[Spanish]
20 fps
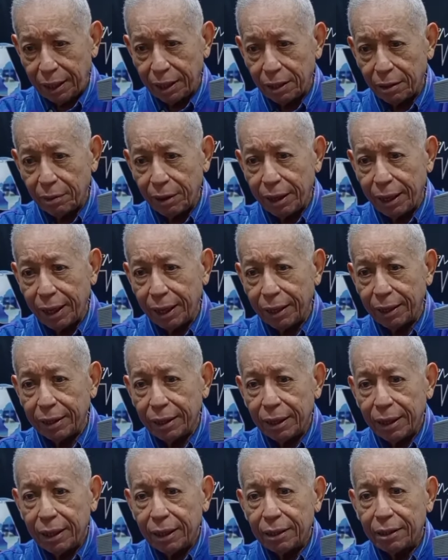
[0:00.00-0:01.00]
y de esa
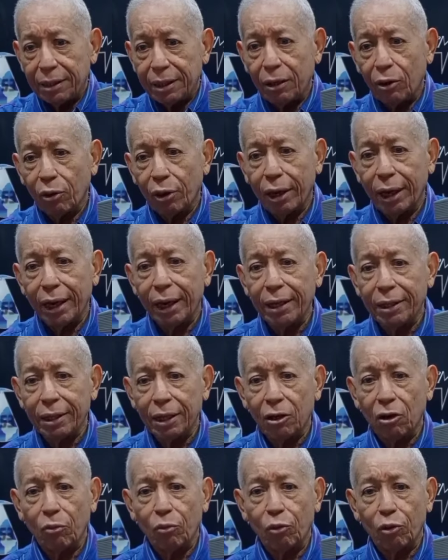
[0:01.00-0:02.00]
manera se
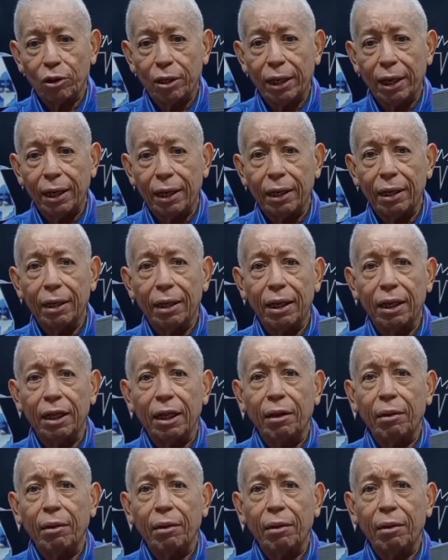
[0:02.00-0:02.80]
organiza como tal